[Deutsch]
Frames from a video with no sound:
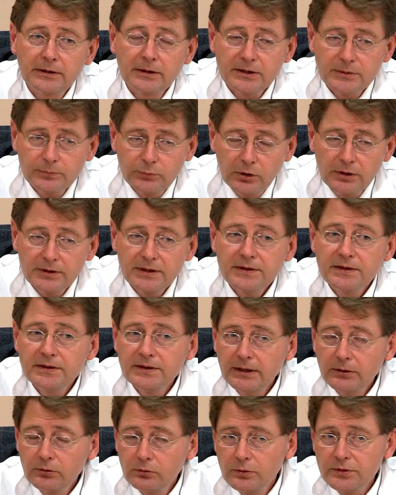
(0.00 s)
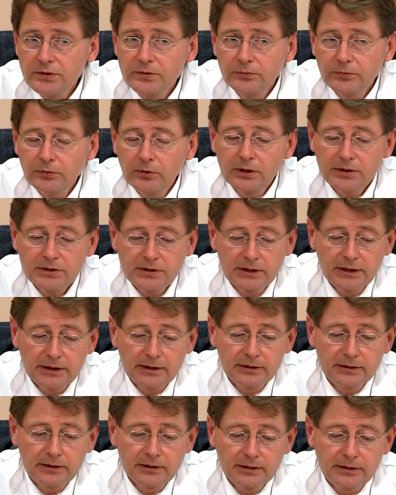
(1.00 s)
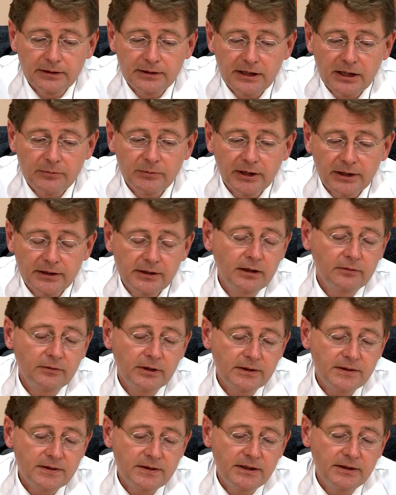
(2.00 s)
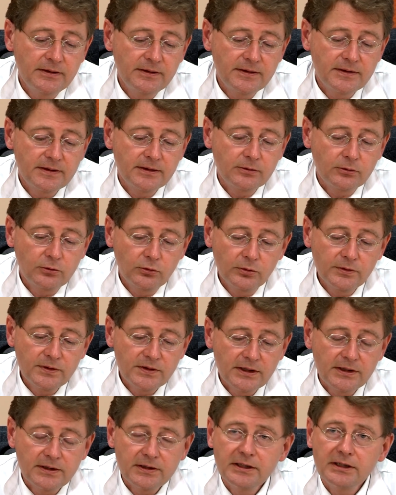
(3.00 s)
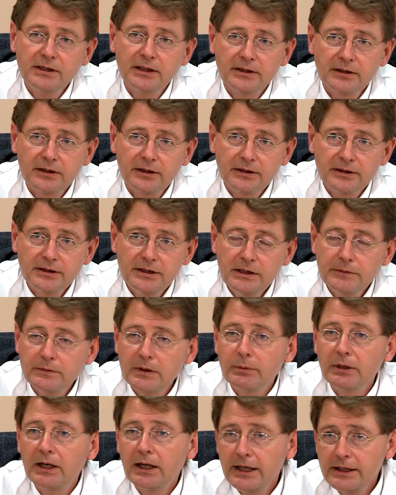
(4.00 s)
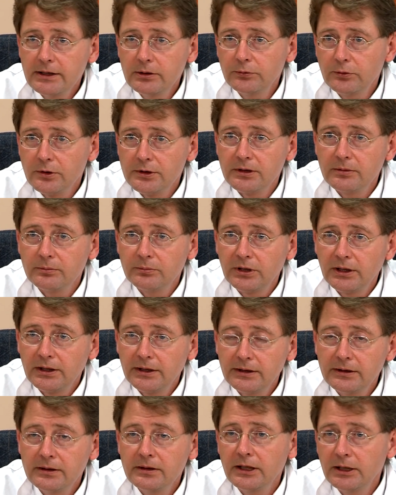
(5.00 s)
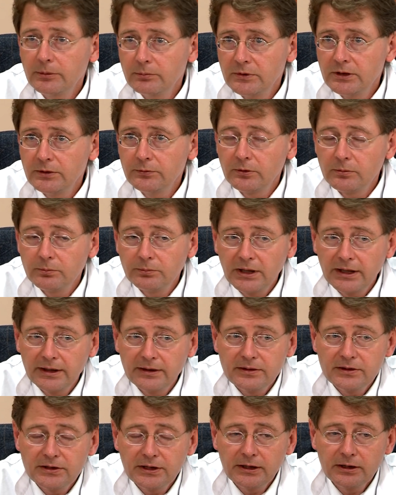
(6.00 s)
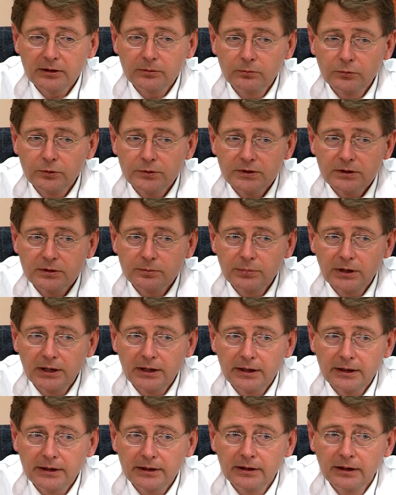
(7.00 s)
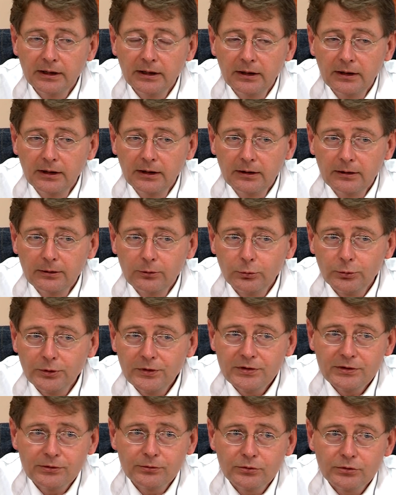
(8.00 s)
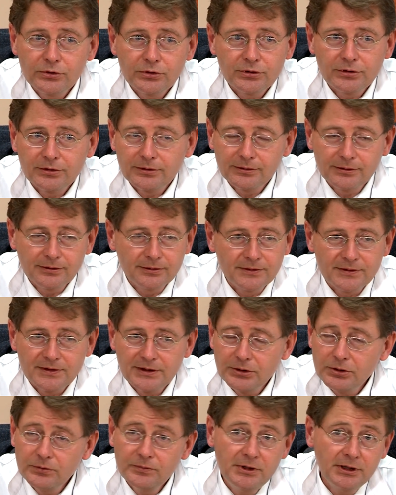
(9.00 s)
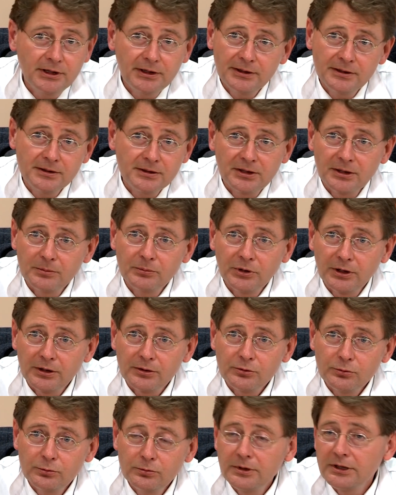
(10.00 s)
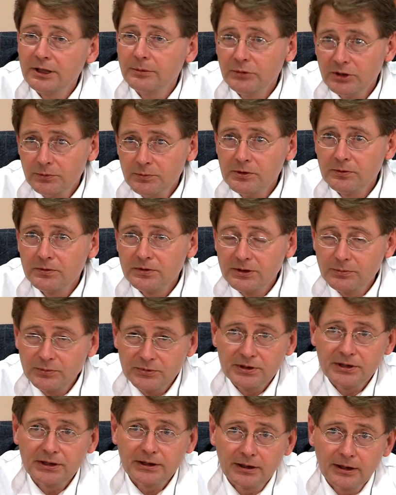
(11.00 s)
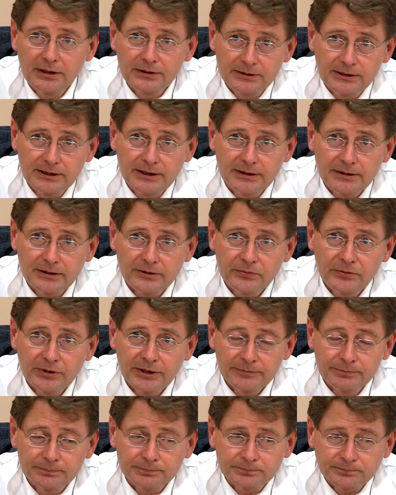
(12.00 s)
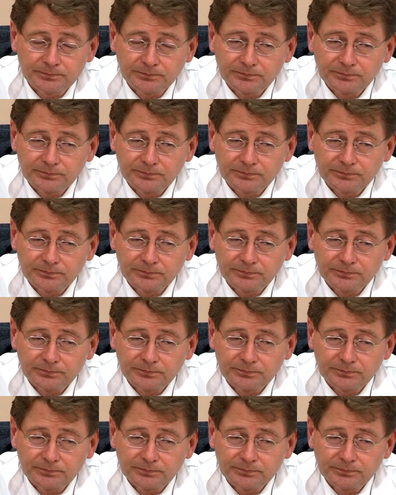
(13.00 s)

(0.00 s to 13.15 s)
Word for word: Transport, das ist der große Vorteil. Äh, die mRNA-Vakzinen sind grundsätzlich attraktiv, aber eine von den beiden, eben die von BioNTech, muss bei logistisch sehr schwierigen Temperaturen, nämlich minus 70 Grad, gelagert werden.